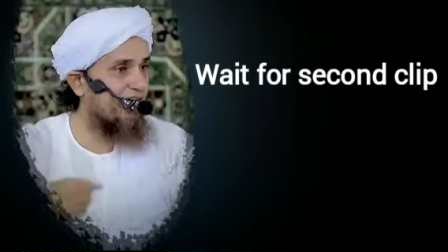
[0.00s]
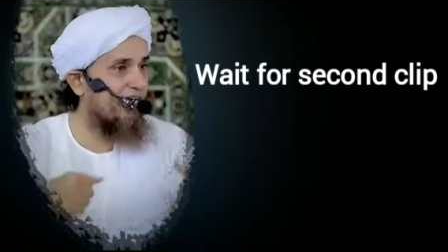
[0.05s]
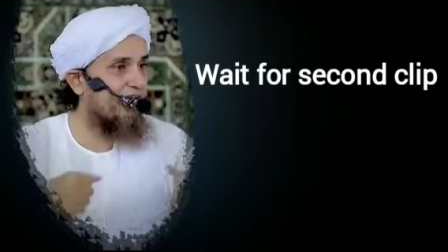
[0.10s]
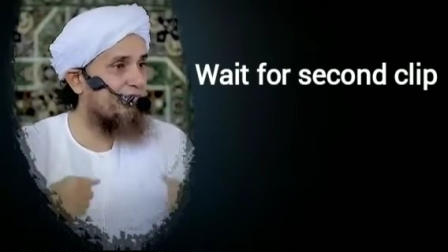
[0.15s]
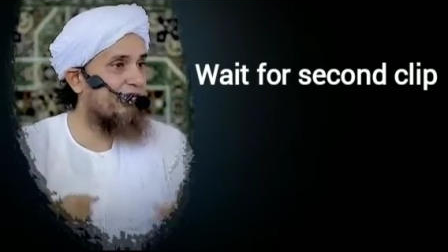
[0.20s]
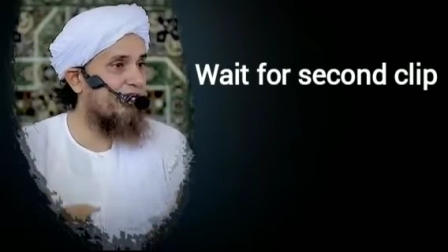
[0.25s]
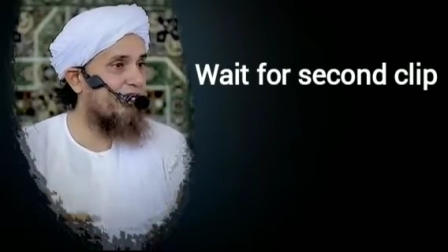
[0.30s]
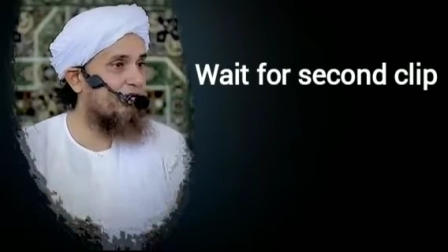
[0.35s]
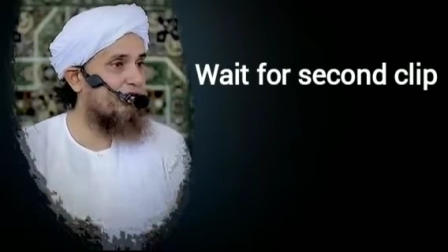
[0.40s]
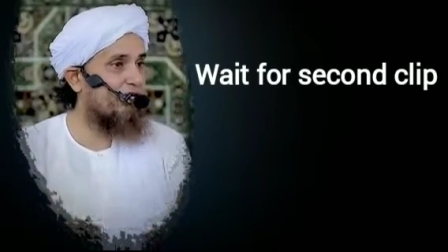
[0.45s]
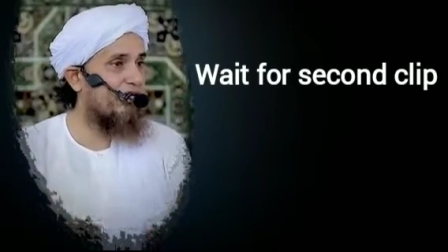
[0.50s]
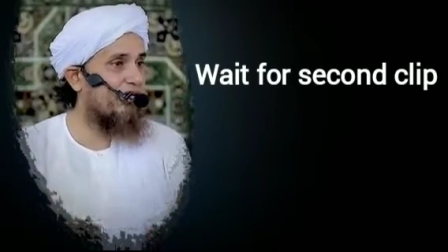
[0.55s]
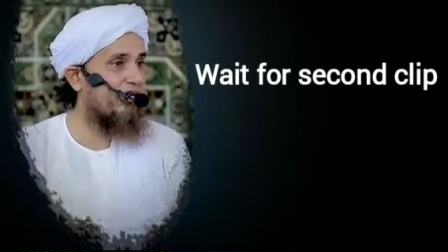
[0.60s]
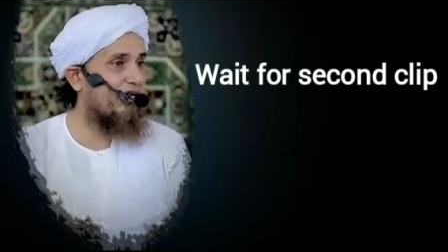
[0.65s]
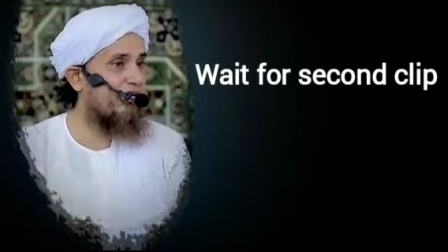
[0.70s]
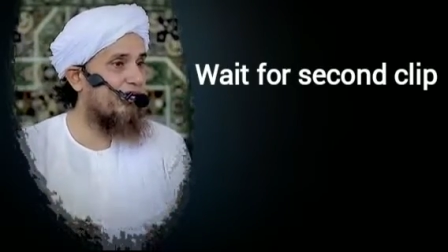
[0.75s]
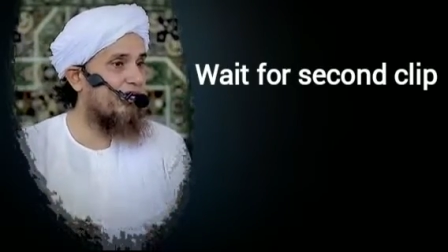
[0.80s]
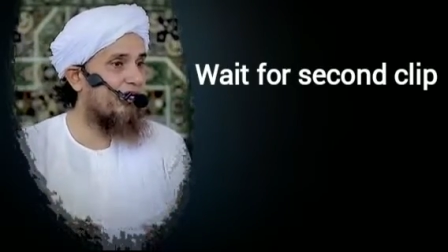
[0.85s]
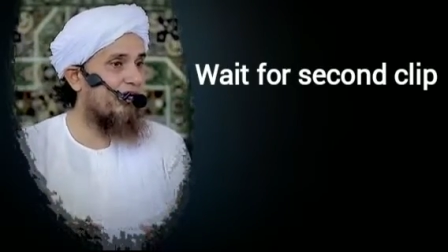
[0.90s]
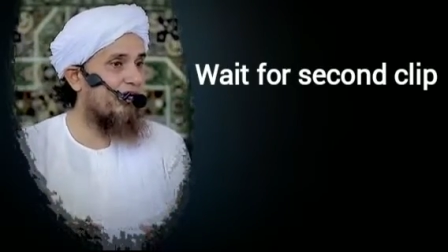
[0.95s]
गले मिले होंगे
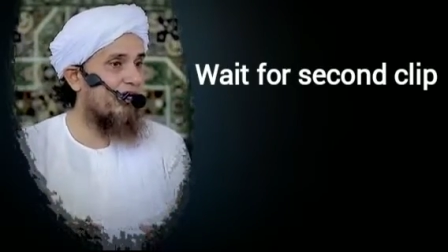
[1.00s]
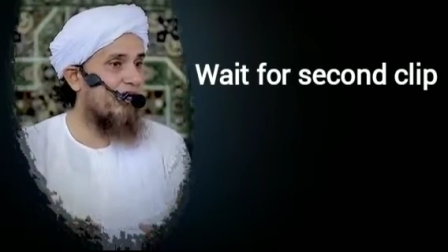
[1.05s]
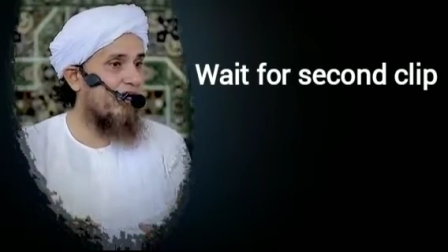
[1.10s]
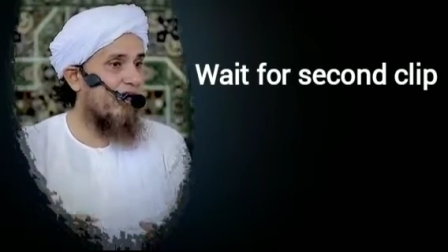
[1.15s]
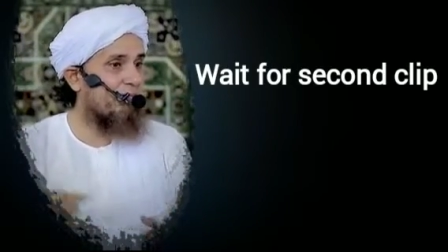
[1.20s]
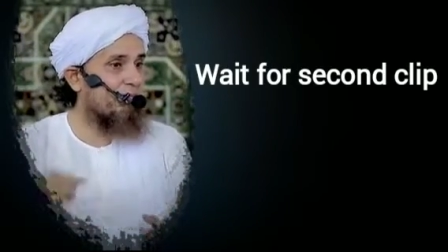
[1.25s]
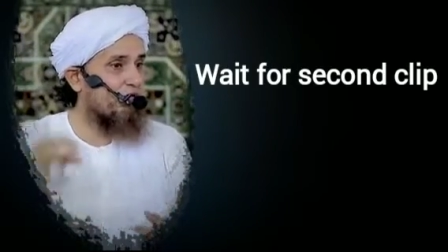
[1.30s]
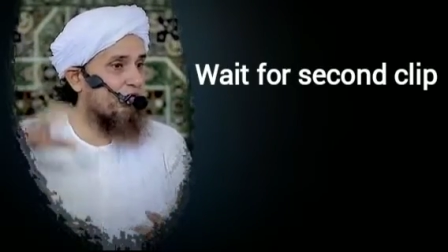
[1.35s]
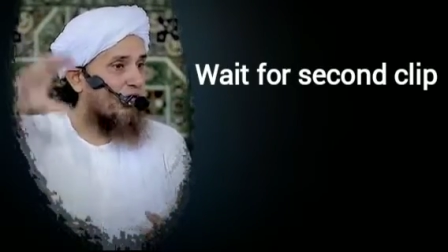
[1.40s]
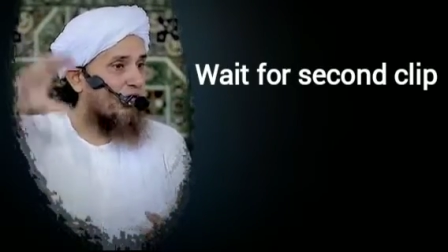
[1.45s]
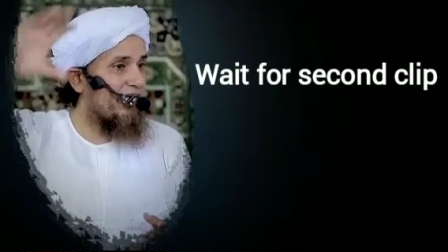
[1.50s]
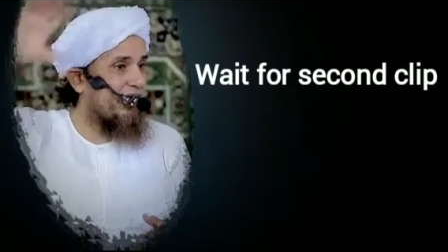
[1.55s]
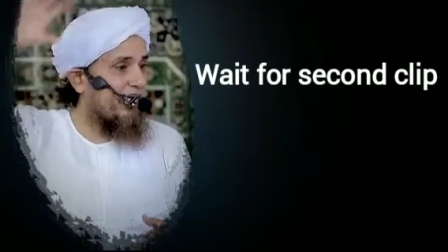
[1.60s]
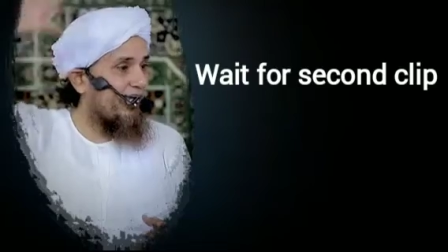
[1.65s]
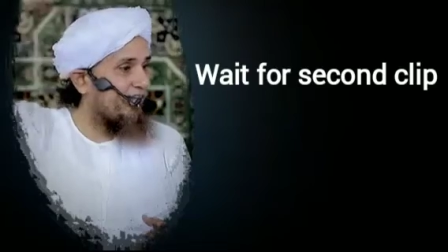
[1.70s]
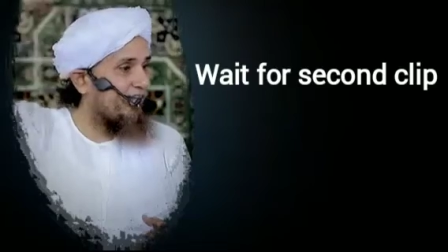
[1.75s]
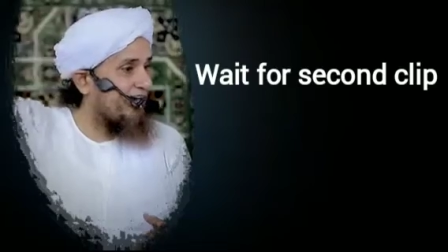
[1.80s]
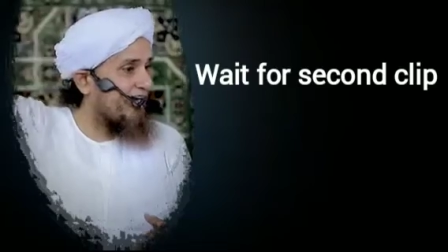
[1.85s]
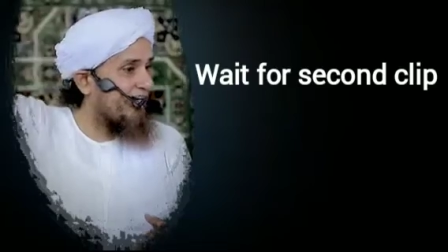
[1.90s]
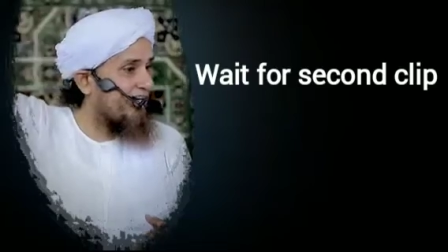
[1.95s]
अब कोई
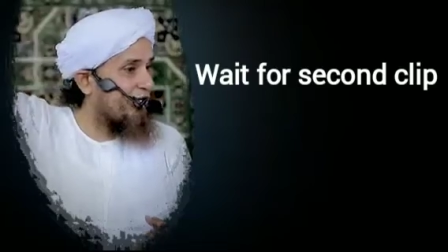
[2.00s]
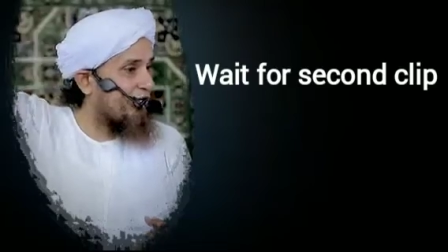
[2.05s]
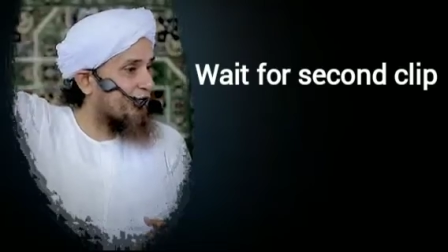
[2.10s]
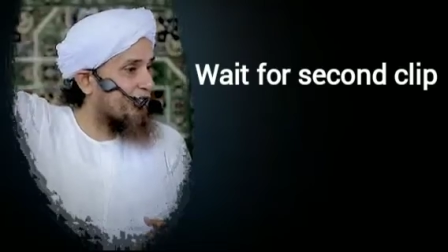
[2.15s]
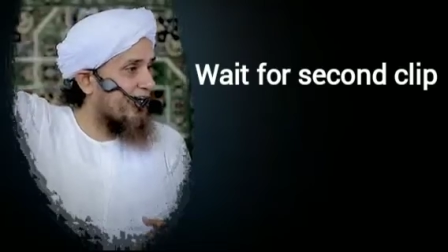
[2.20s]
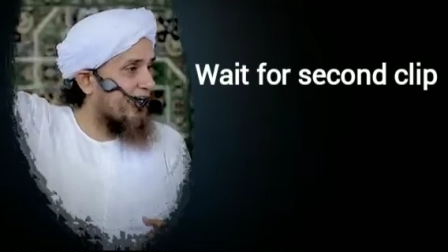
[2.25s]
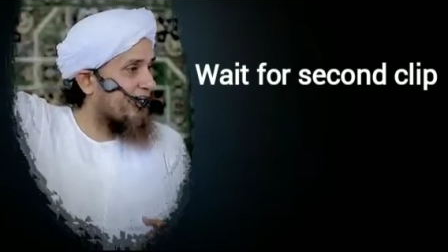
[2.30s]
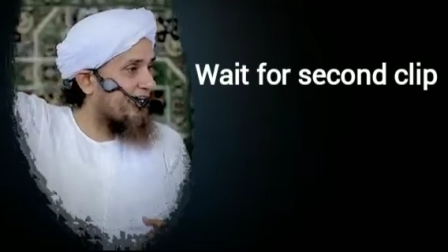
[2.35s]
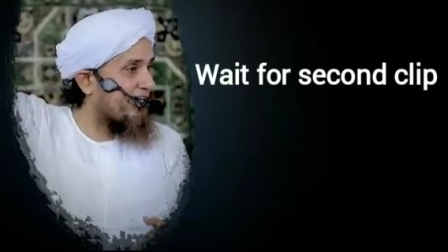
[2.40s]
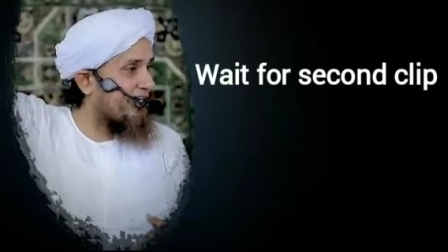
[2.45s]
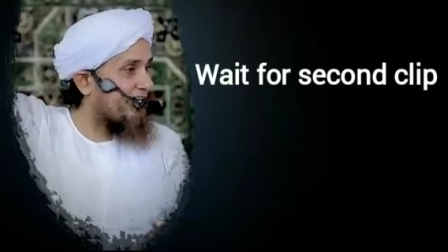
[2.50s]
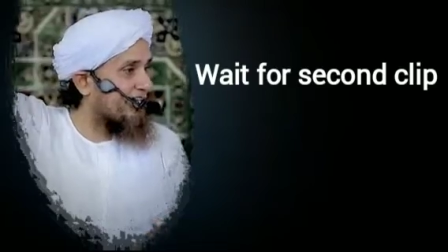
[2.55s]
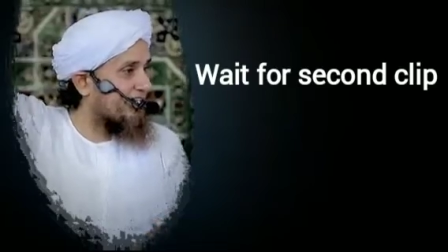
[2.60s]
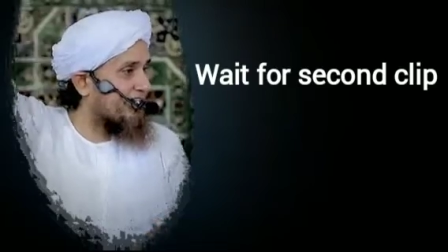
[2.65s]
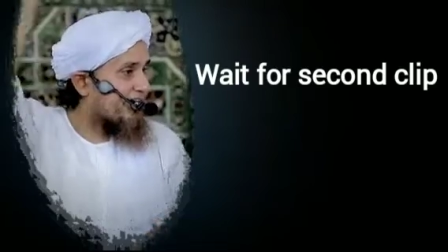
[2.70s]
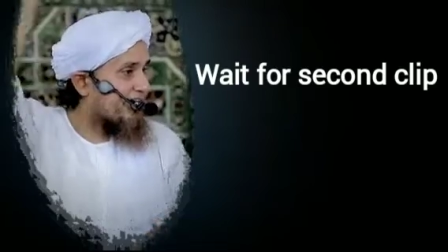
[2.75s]
एक वीडियो उठा ली के